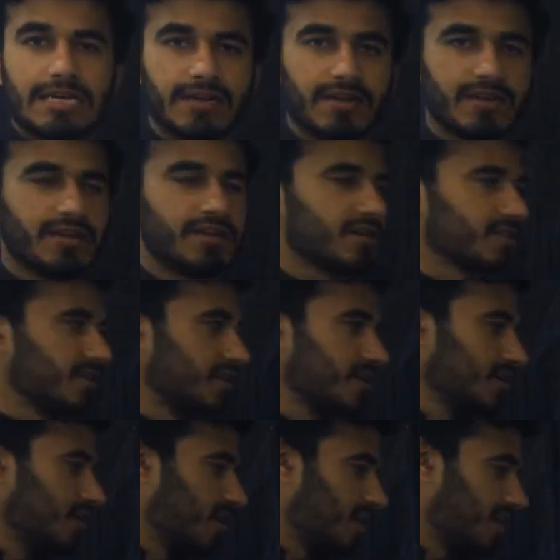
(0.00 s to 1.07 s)
नहीं रखते
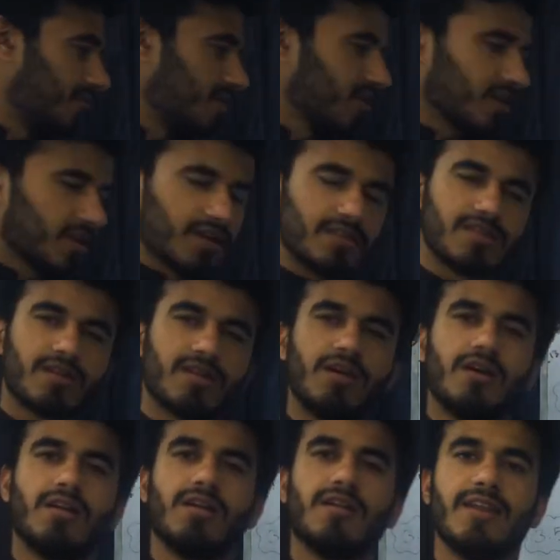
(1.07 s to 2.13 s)
अब इनके अंदर
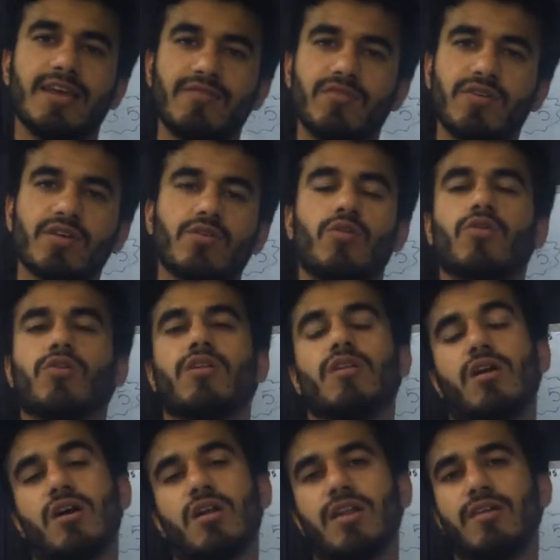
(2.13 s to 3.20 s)
लिविंग और
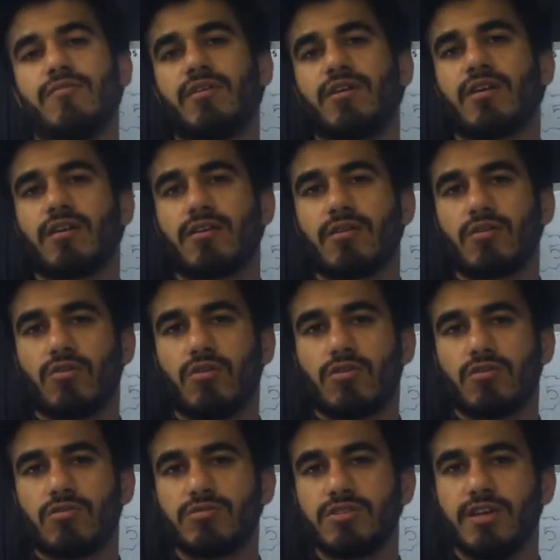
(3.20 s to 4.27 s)
नॉन लिविंग करेक्टर कौन
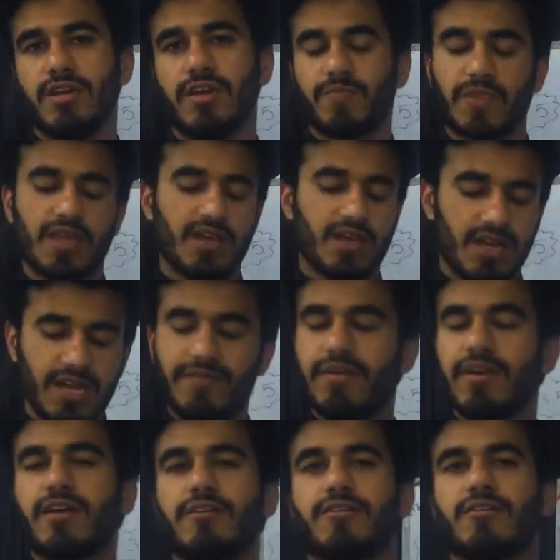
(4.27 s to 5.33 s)
कौन सी हैं लिविंग
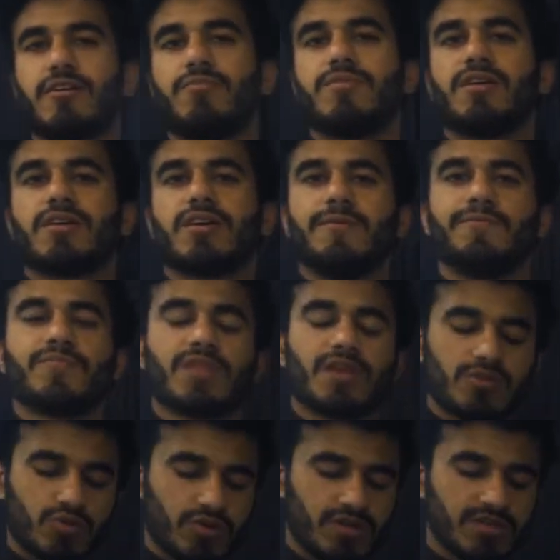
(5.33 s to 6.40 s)
करेक्टर आप देखें
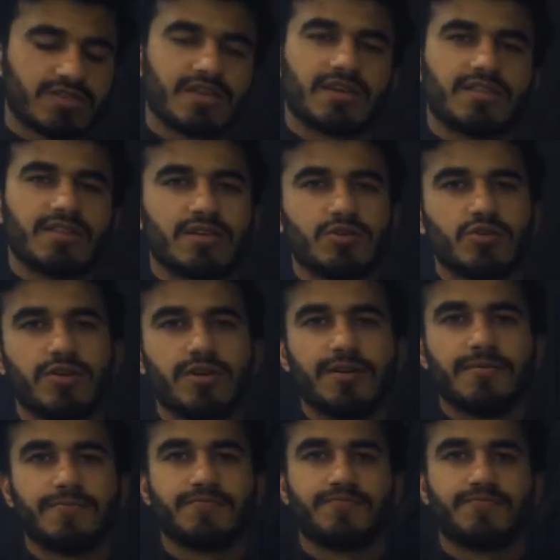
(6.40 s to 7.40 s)
तो इसके अंदर जो है